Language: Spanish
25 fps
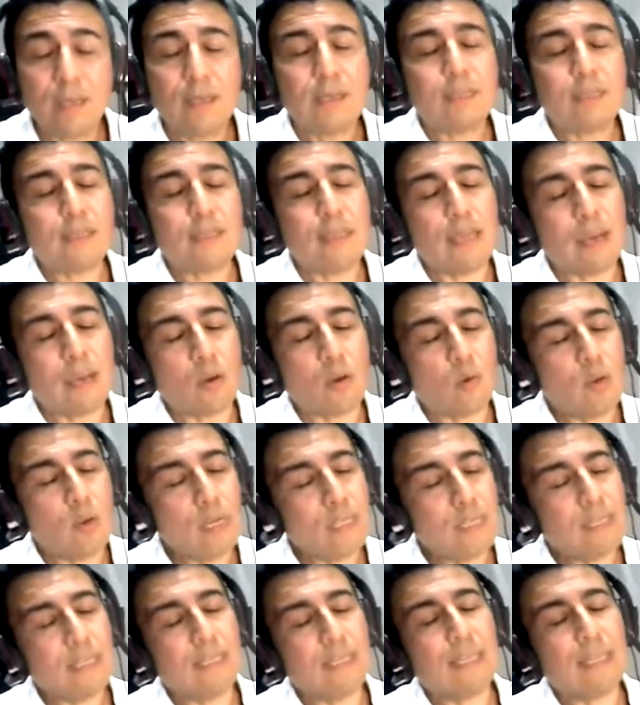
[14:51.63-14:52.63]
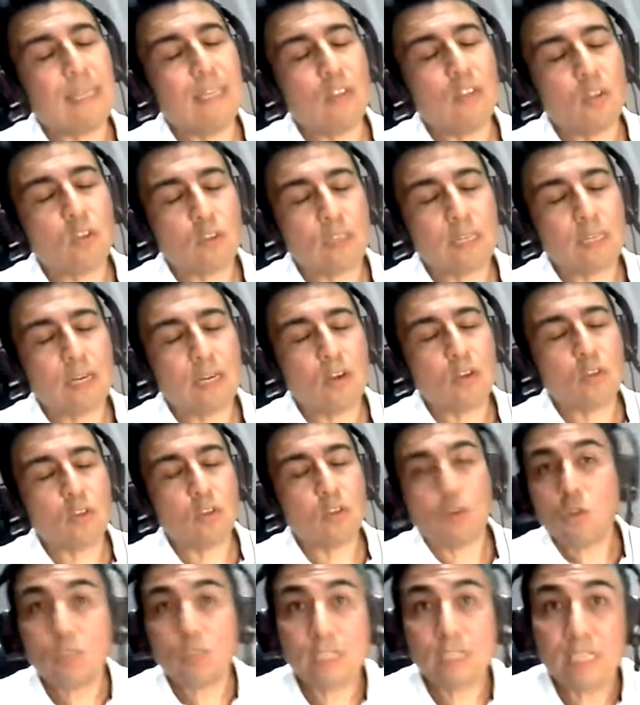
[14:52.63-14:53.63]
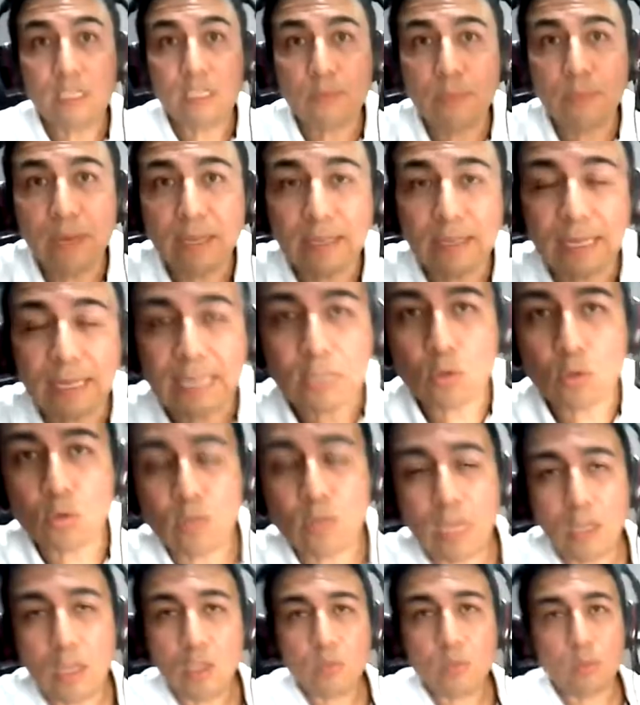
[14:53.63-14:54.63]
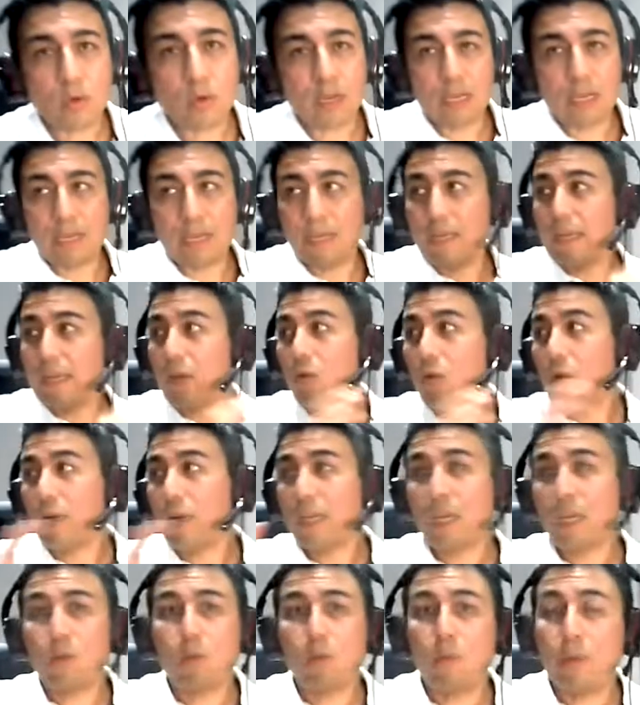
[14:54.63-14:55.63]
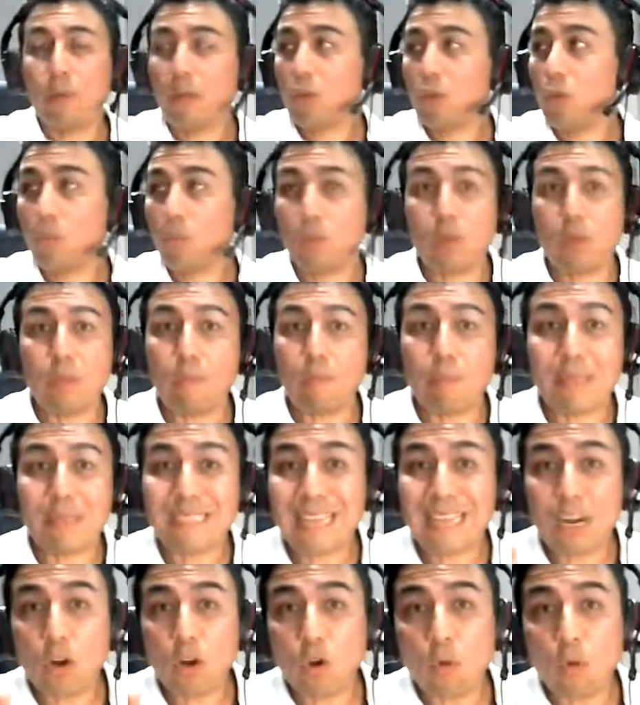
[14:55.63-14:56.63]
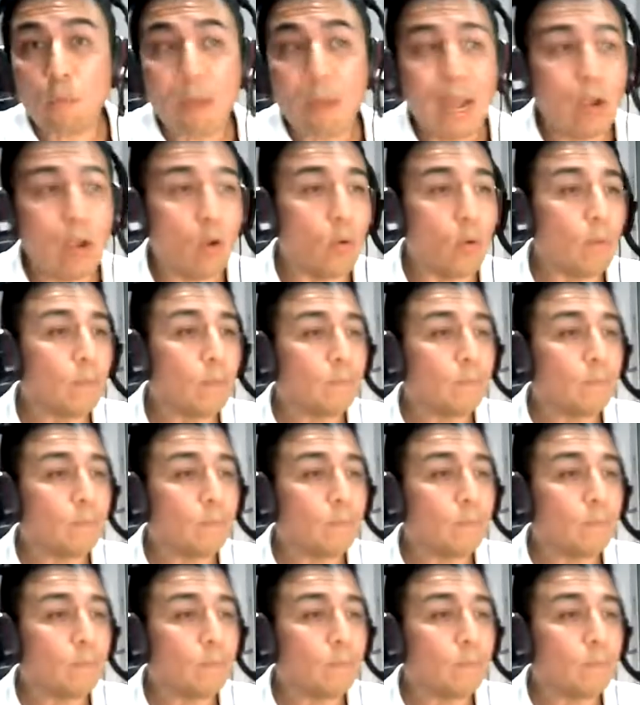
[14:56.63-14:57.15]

Se acuestan, tantito cierran los ojos, se despiertan asustados porque en cualquier momento puede pasar algo malo.